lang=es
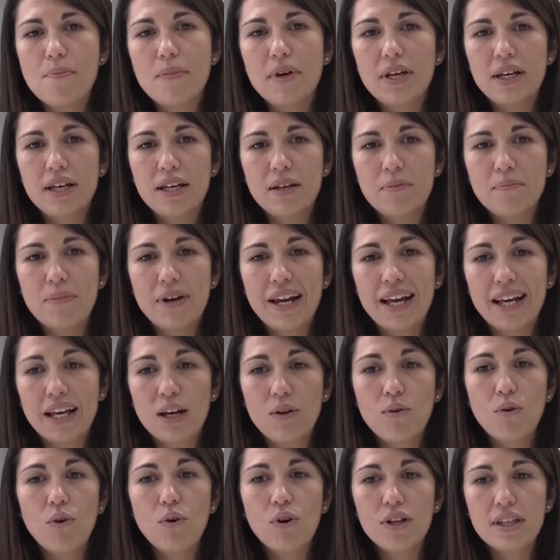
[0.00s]
eh, para
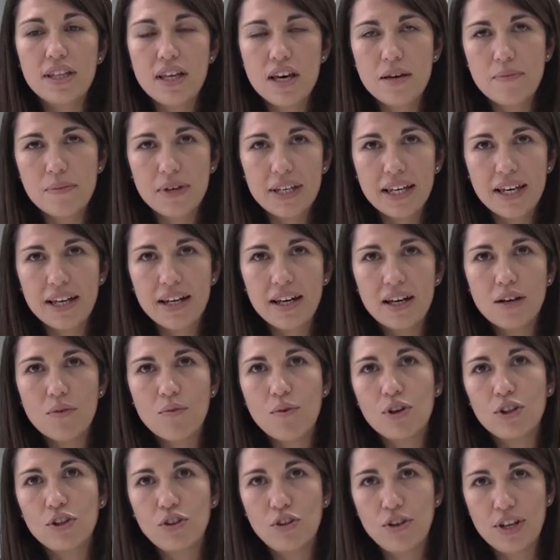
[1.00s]
que luego el día de mañana,
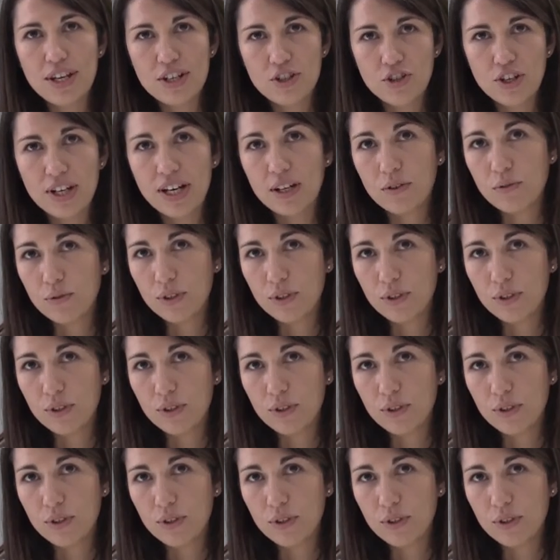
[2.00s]
cuando ellos sean